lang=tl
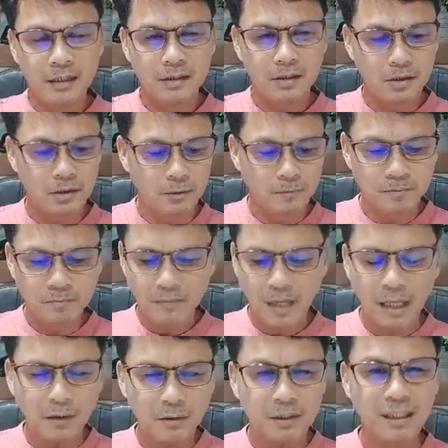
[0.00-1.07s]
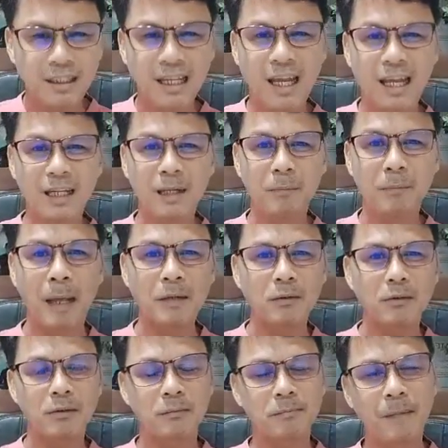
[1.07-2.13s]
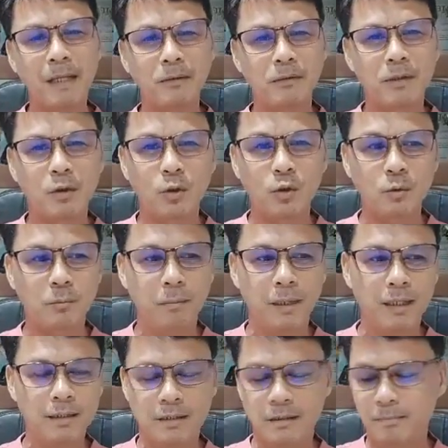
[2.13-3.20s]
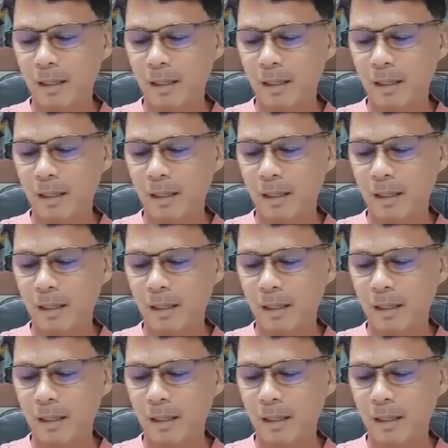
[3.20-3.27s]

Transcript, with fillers: So, anong nangyari? Paano paano na-convince?